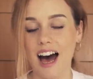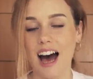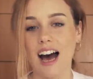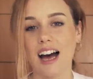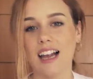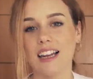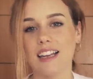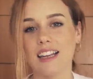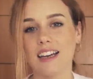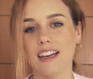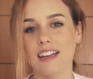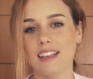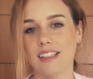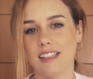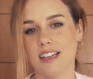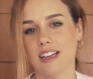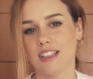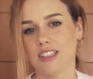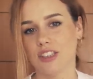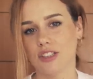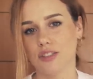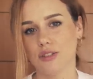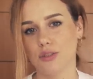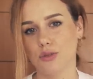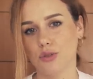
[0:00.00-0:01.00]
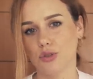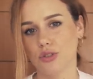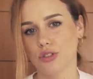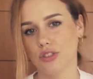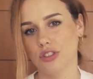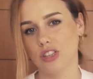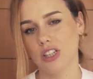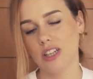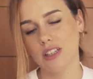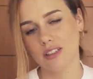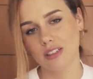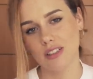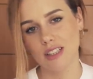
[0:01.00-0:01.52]
Ale jak się już
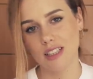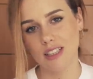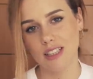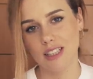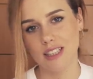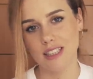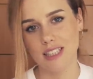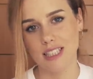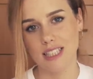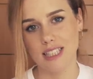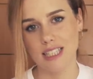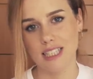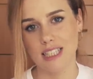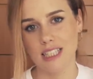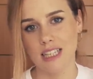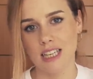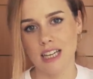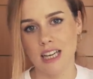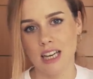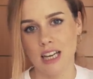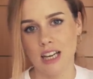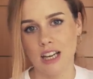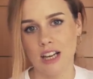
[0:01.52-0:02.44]
dojrzeje do tej decyzji,